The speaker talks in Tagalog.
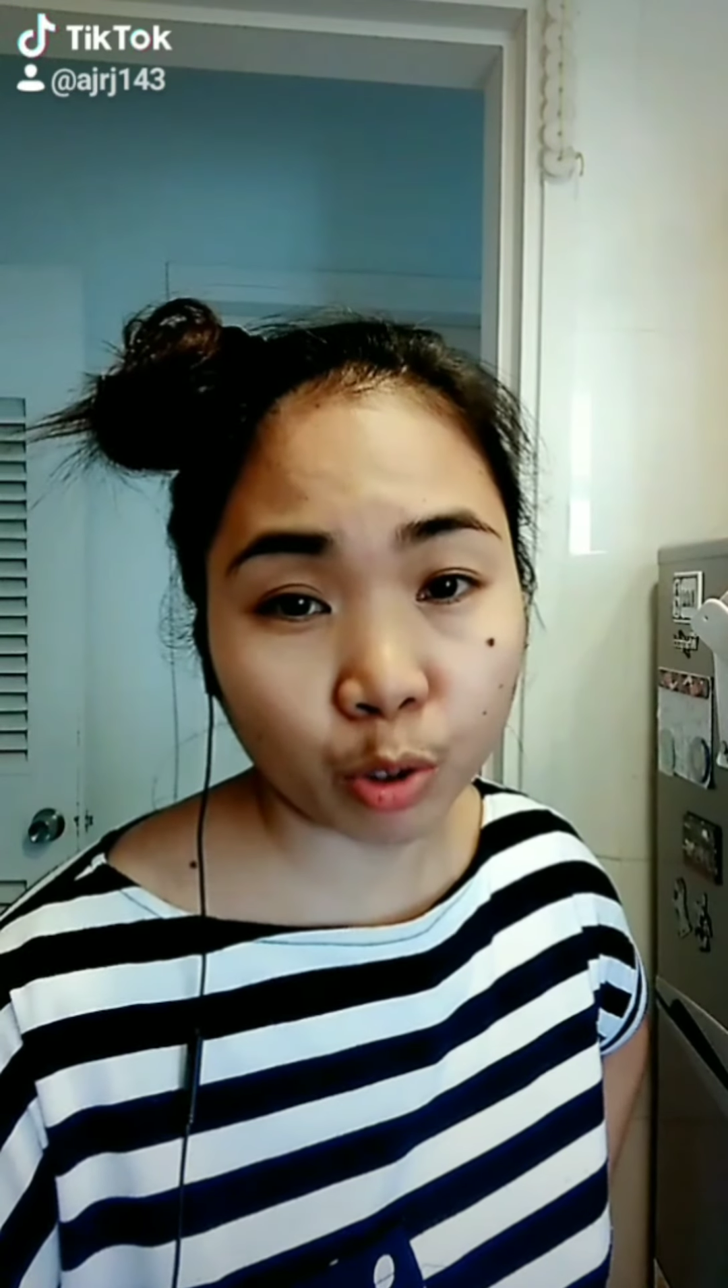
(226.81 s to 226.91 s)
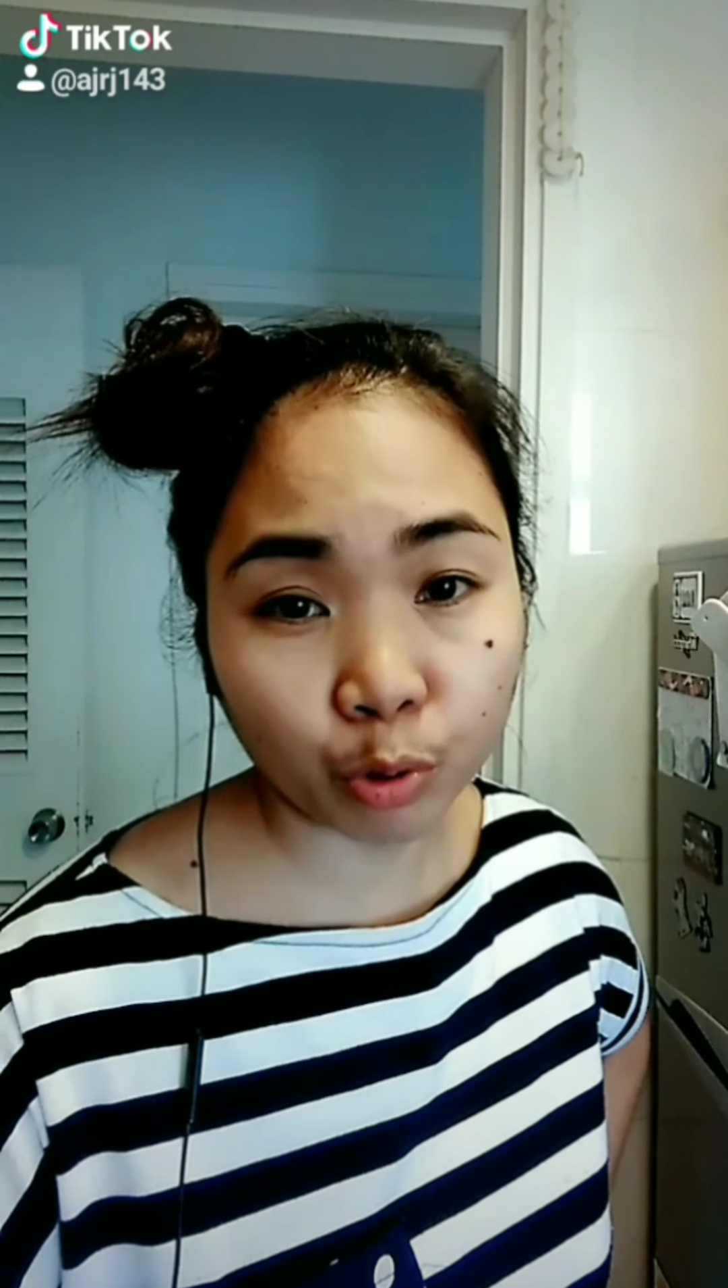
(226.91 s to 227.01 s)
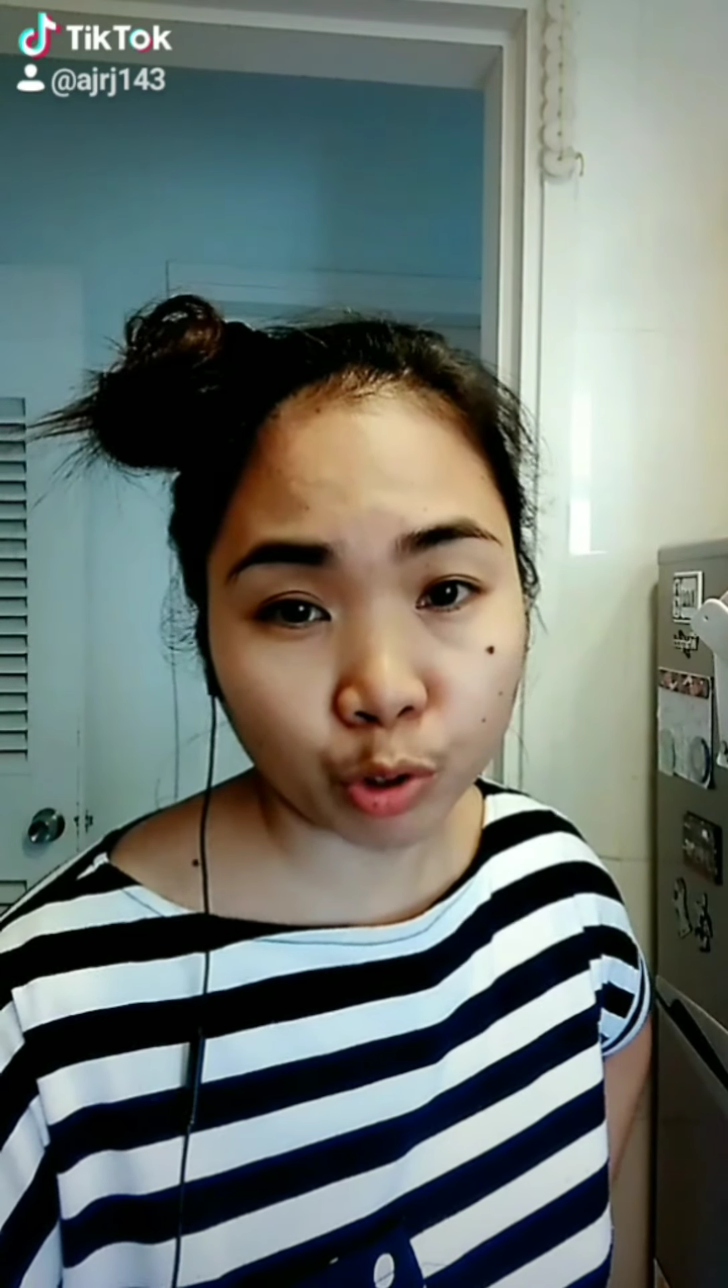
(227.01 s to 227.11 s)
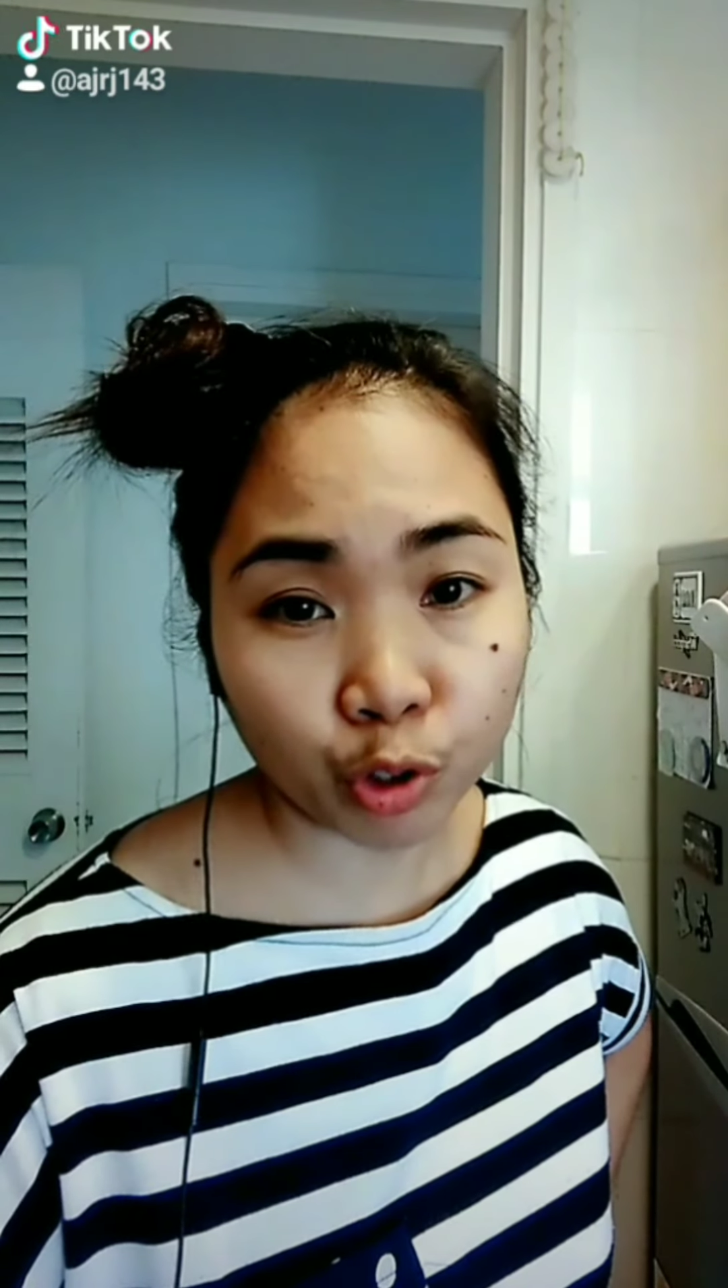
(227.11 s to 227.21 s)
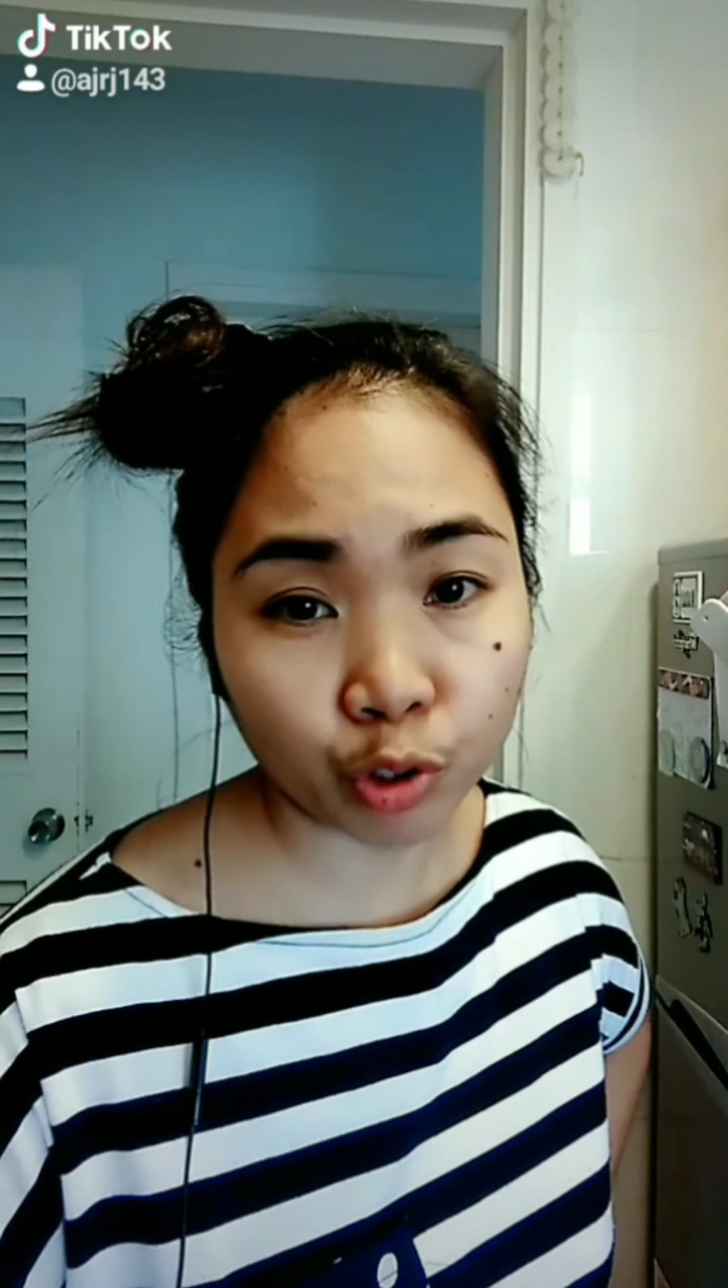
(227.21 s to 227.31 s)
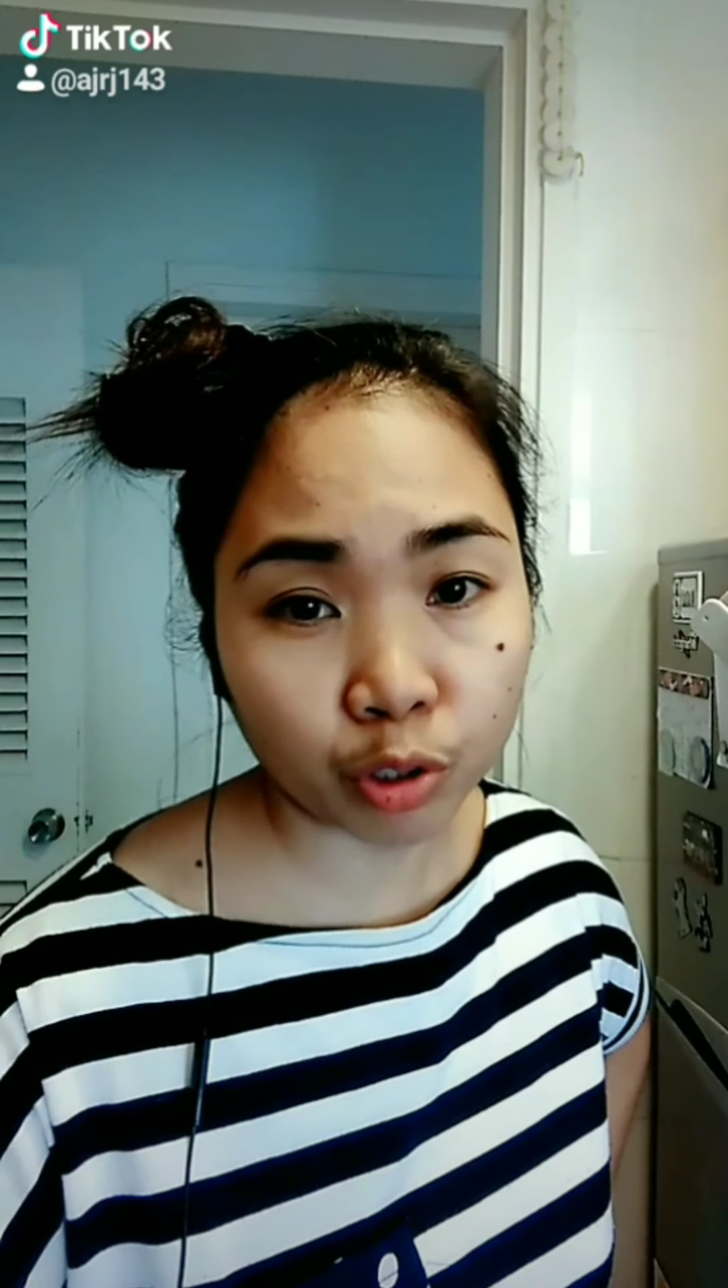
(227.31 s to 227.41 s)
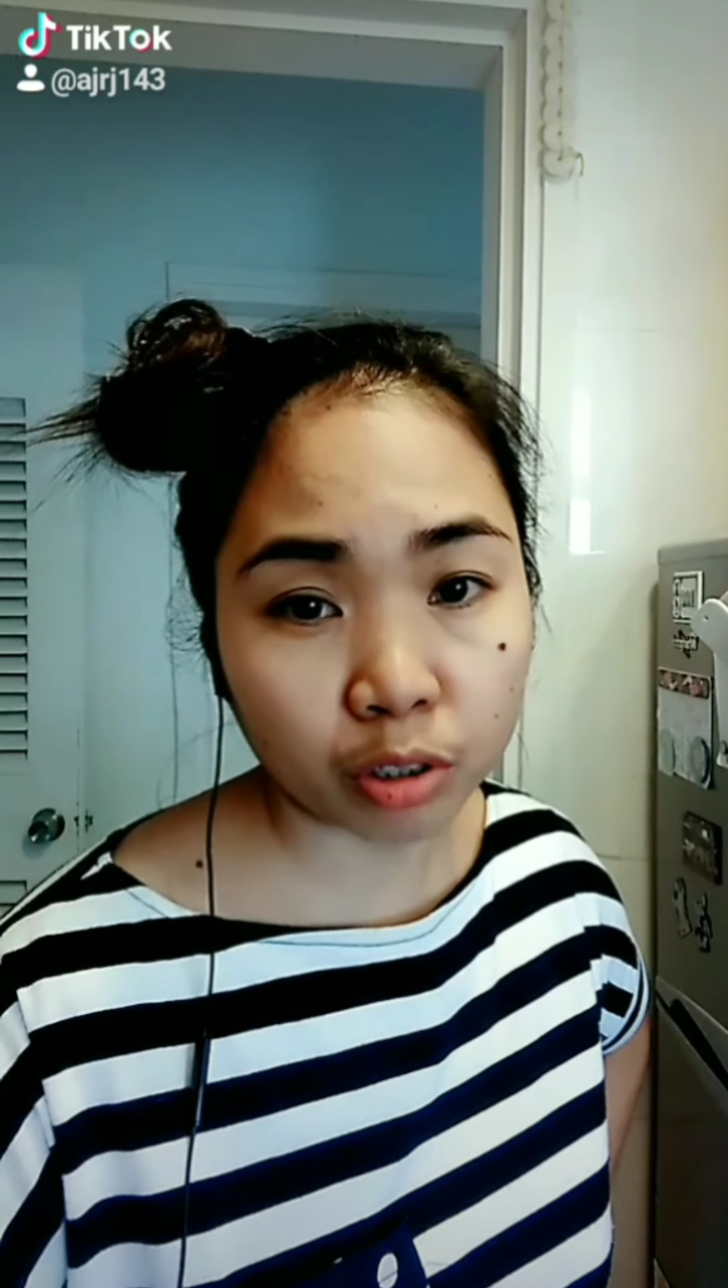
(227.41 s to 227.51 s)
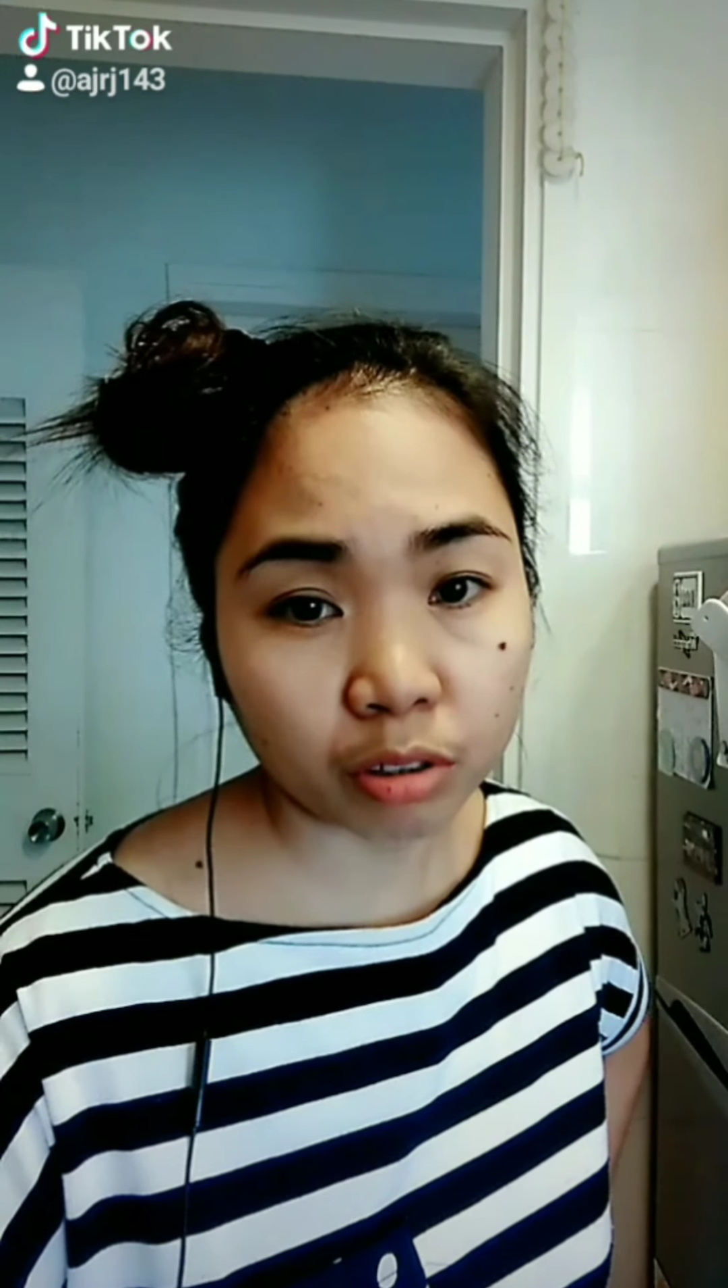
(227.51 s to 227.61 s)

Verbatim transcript: daw yon.